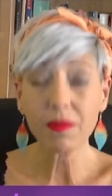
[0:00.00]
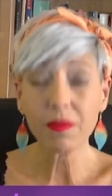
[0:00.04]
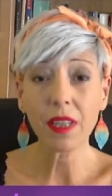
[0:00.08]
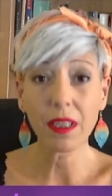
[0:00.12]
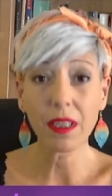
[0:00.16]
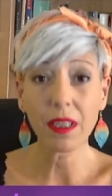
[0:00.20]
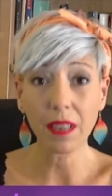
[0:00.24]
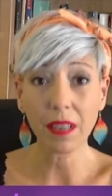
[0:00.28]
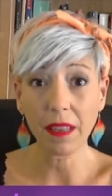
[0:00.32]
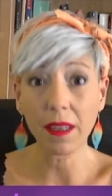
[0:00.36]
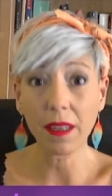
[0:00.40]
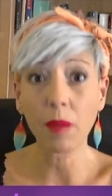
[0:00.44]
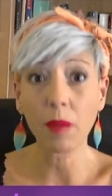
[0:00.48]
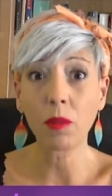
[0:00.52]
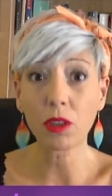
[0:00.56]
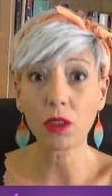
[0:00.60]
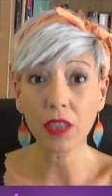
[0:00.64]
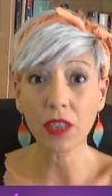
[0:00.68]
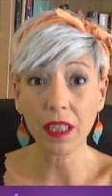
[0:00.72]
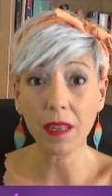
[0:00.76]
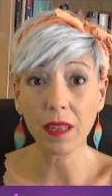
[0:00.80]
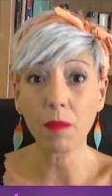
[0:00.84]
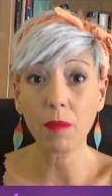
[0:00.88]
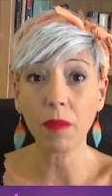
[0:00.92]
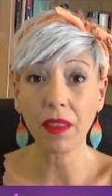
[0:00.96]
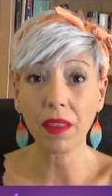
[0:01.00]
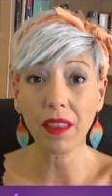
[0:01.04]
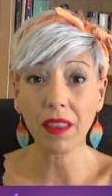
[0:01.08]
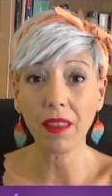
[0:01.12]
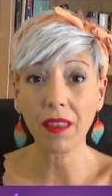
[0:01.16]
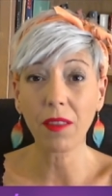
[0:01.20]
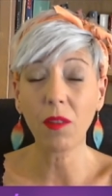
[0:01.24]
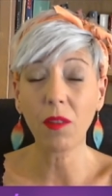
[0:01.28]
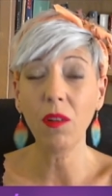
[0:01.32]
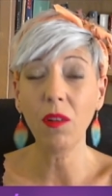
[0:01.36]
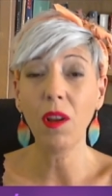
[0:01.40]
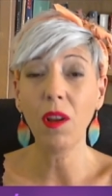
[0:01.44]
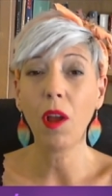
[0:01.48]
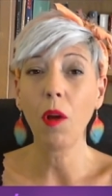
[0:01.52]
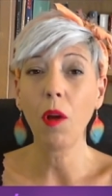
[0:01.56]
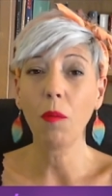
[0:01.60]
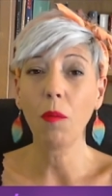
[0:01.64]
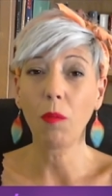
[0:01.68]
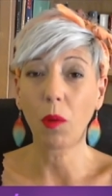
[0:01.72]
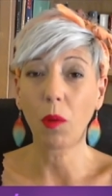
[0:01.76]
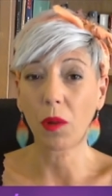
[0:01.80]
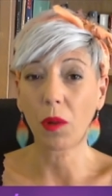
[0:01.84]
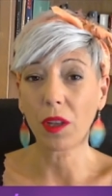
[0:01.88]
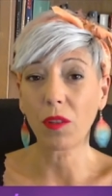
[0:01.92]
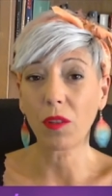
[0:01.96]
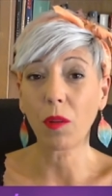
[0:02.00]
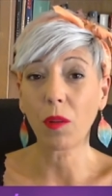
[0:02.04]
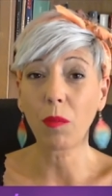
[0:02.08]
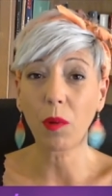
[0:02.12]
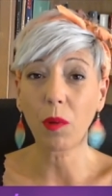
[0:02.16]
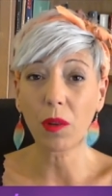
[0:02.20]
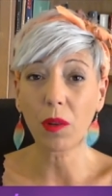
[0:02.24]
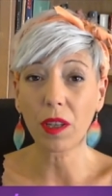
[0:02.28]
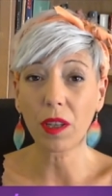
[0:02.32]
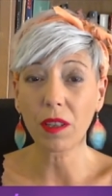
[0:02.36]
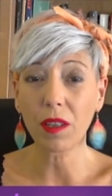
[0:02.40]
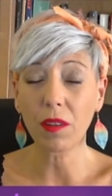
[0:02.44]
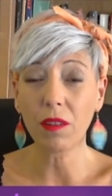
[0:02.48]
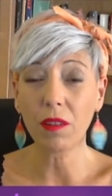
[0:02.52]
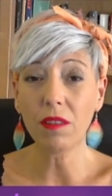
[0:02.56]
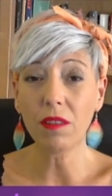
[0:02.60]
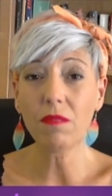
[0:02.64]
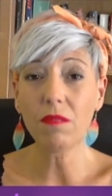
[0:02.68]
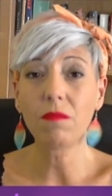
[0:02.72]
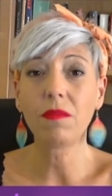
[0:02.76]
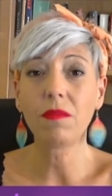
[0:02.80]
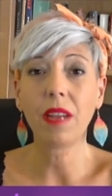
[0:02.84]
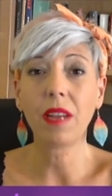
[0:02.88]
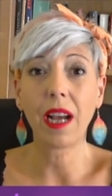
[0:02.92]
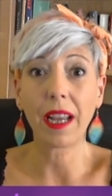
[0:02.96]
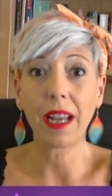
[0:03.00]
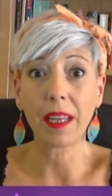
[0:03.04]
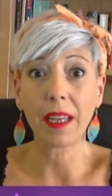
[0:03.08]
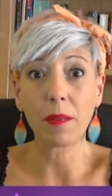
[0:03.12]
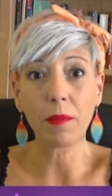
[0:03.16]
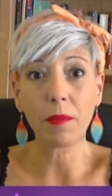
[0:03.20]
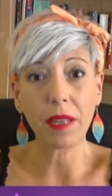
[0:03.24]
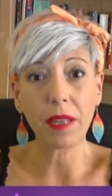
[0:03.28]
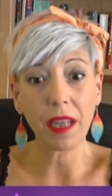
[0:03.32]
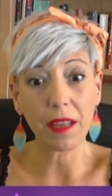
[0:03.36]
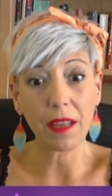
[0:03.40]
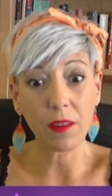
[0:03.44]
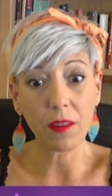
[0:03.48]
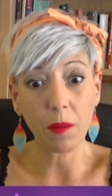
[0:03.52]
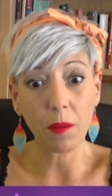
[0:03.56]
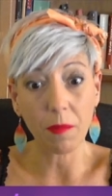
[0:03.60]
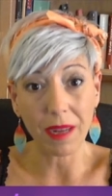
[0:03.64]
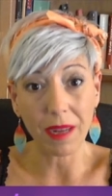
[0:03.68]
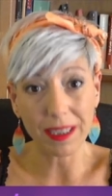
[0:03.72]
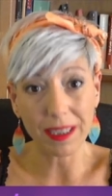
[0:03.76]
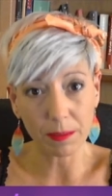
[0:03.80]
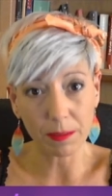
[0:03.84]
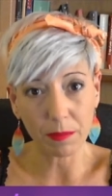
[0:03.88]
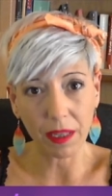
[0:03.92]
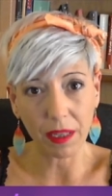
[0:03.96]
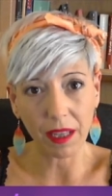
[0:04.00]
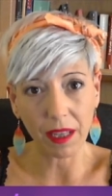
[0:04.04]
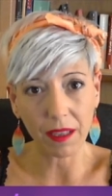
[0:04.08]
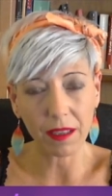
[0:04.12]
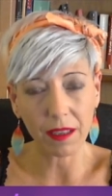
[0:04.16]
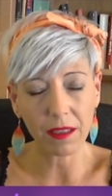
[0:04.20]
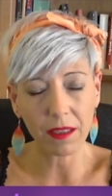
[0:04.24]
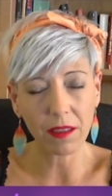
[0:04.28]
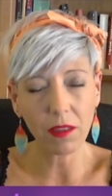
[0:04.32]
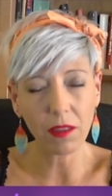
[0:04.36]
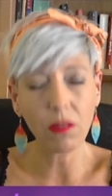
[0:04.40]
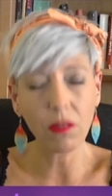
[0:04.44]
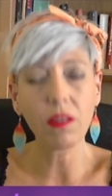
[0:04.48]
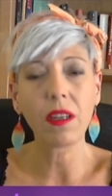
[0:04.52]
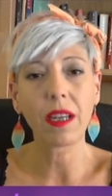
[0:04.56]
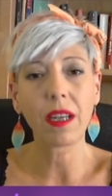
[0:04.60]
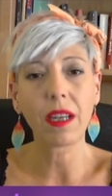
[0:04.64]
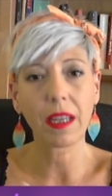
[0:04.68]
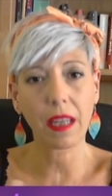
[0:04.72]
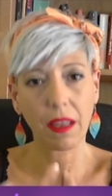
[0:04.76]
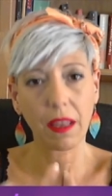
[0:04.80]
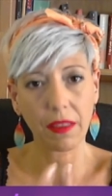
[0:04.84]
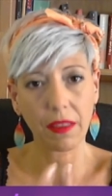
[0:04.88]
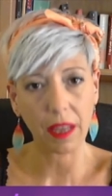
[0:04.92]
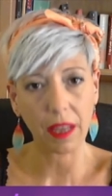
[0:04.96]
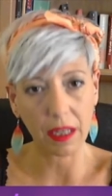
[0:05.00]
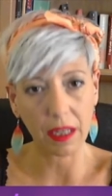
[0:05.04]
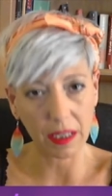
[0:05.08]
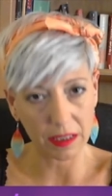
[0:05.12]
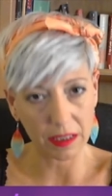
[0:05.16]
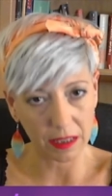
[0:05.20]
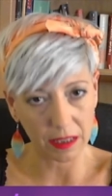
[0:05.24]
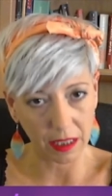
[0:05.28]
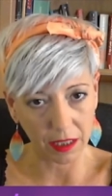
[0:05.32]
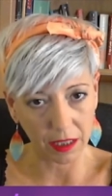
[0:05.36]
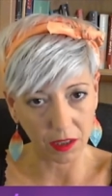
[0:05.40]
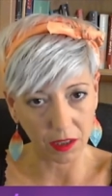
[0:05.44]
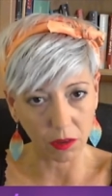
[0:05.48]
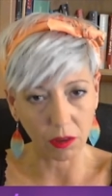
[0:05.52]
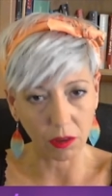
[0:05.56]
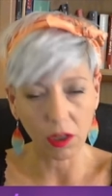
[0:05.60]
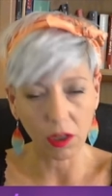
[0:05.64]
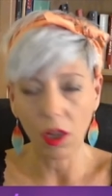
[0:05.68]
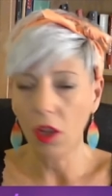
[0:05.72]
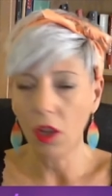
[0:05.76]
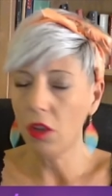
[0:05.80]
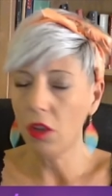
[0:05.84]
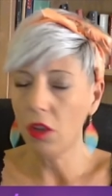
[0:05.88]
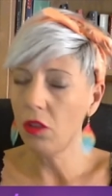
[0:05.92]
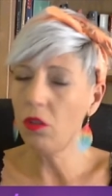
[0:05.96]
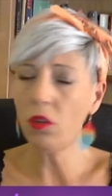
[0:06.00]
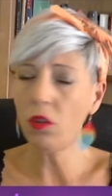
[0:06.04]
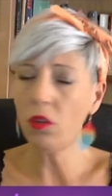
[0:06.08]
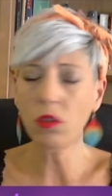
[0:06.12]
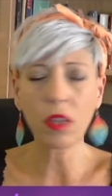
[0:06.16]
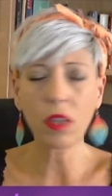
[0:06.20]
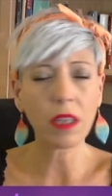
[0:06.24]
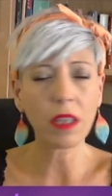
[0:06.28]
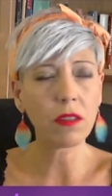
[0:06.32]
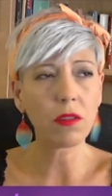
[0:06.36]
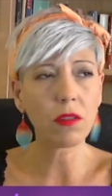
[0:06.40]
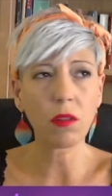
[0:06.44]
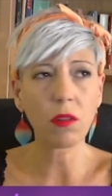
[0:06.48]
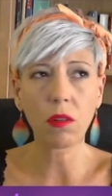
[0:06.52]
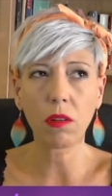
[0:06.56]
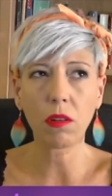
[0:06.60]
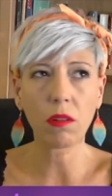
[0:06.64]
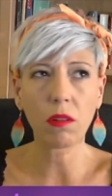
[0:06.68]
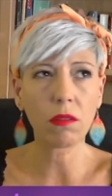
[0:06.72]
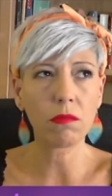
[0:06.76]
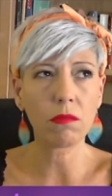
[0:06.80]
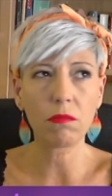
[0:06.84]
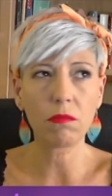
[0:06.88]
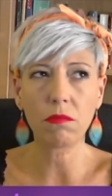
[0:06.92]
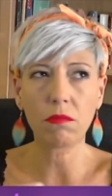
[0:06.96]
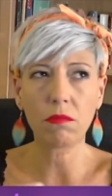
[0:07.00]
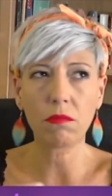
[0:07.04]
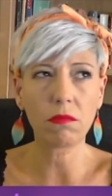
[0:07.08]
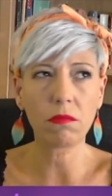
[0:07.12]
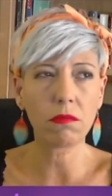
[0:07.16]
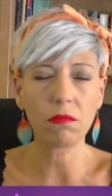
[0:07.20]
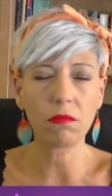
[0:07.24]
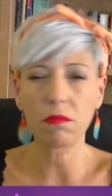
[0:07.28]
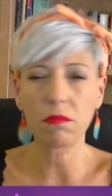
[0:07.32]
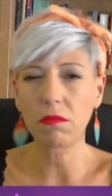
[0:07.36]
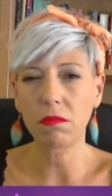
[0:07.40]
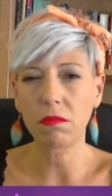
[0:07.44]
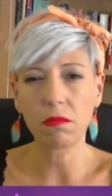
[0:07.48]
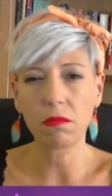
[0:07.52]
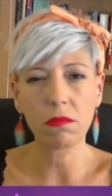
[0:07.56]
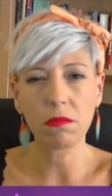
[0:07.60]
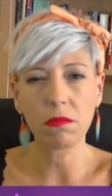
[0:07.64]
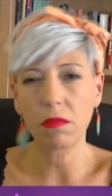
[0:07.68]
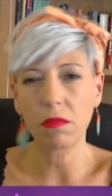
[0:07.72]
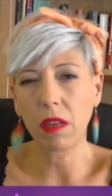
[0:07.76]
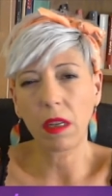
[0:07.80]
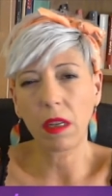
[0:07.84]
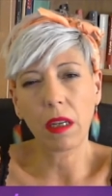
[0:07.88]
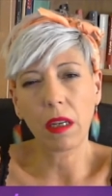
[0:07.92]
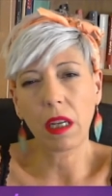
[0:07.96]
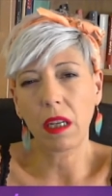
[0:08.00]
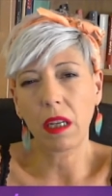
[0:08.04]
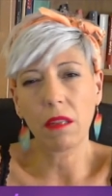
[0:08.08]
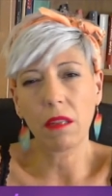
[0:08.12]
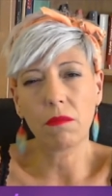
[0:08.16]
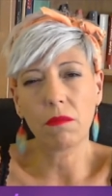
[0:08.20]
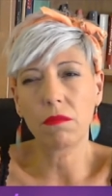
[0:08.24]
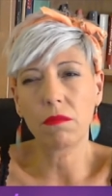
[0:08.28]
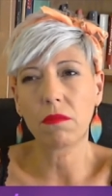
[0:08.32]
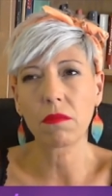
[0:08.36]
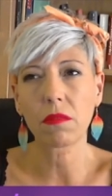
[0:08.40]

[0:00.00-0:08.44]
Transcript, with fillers: tendremos que ir empezando poquito a poquito a ir mirando más para adentro que hacia el exterior. No tanto mm, eh,